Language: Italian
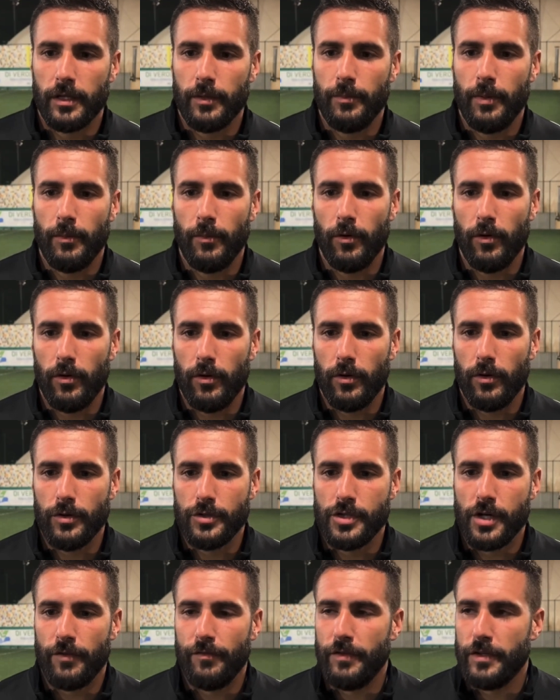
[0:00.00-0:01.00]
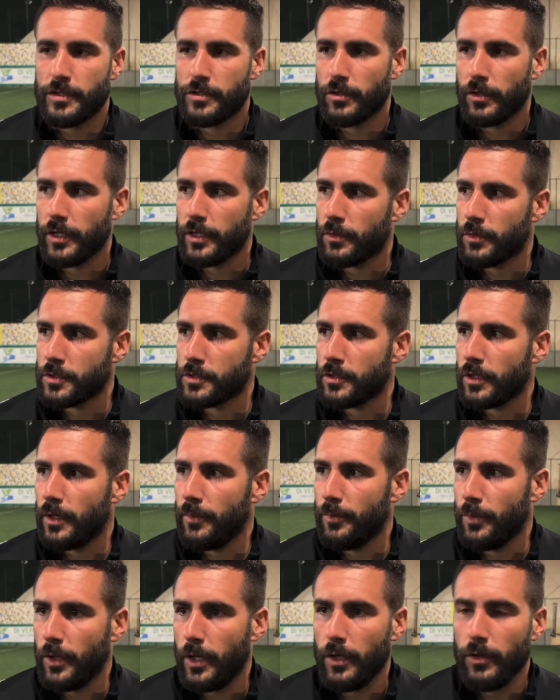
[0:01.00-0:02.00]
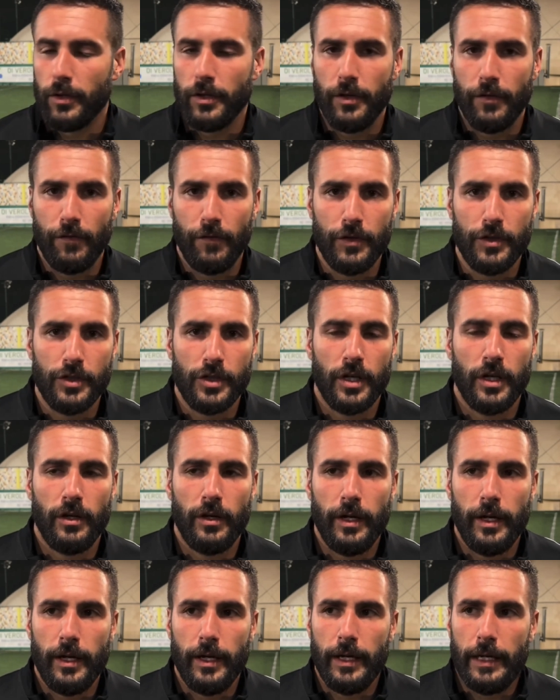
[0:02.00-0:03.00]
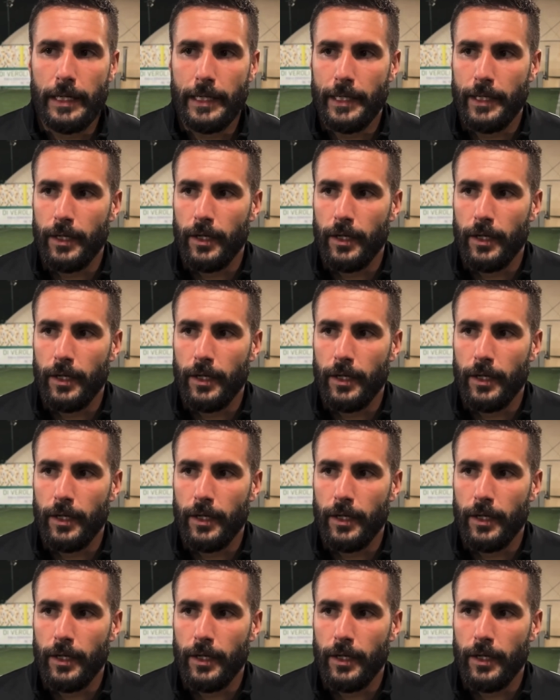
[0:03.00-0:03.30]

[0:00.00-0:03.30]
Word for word: Abbiamo già visto che questo campionato è difficile, non è,